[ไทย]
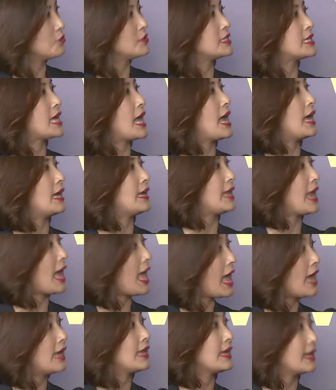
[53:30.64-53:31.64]
คุณใช้
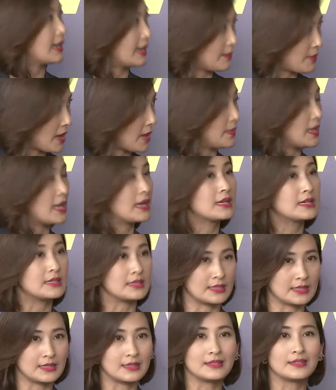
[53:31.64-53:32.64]
ได้อะไรแบบนี้เกิ
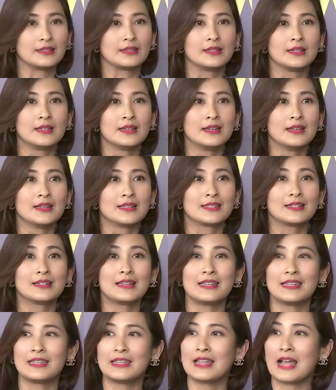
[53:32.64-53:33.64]
ดขึ้นซึ่ง
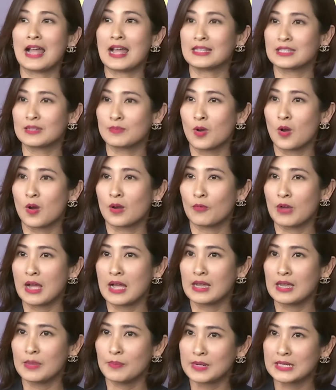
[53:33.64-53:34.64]
อันนี้อาจจะมอง
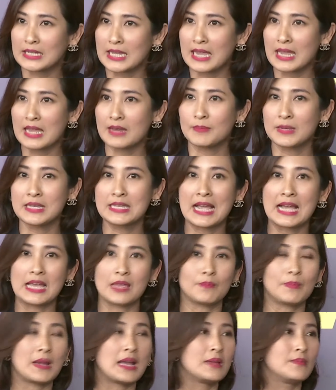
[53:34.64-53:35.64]
ว่าประเทศมันใหญ่
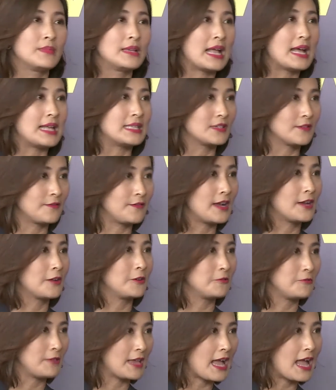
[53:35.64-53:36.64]
ไปมันอาจจะฟัง
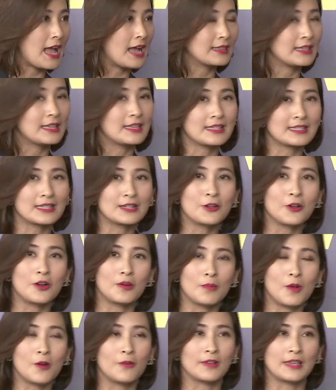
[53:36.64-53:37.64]
ดูยากแต่ดิฉันขอ
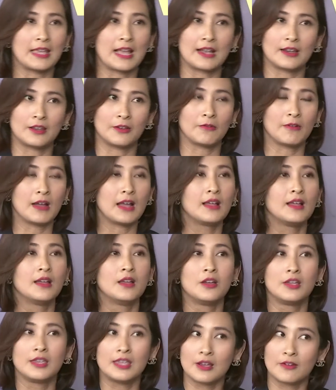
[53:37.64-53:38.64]
บอกไว้อย่างหนึ่งว่า
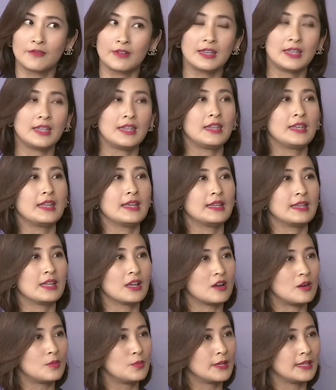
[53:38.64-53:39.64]
อย่างวันนี้เนี่ยใน
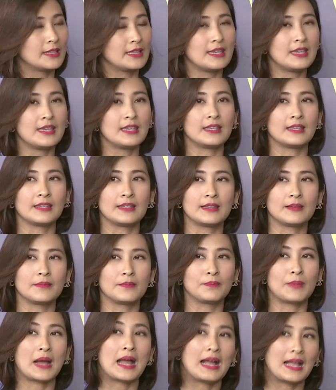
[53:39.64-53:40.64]
คอมมูนิตี้
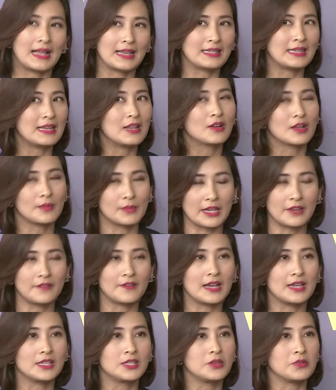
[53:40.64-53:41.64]
บางอันที่เรากำลัง
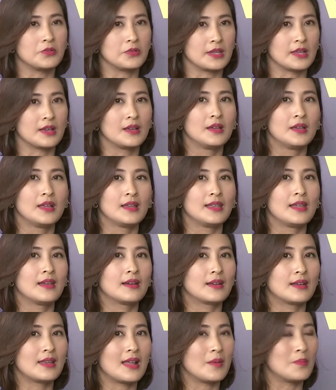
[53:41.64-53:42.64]
advice อยู่เนี่ยใน
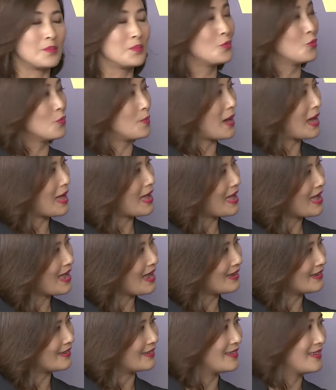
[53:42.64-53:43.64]
ระดับหมู่บ้า
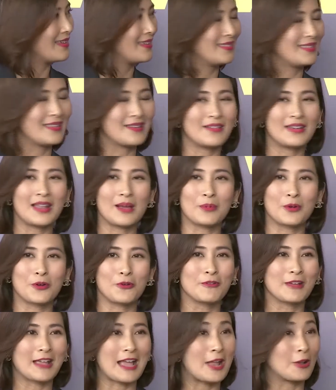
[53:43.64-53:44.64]
นในระดับโค
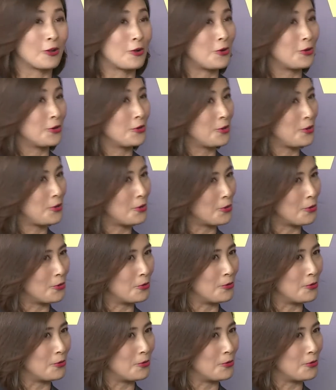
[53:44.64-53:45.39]
รงการคอนโด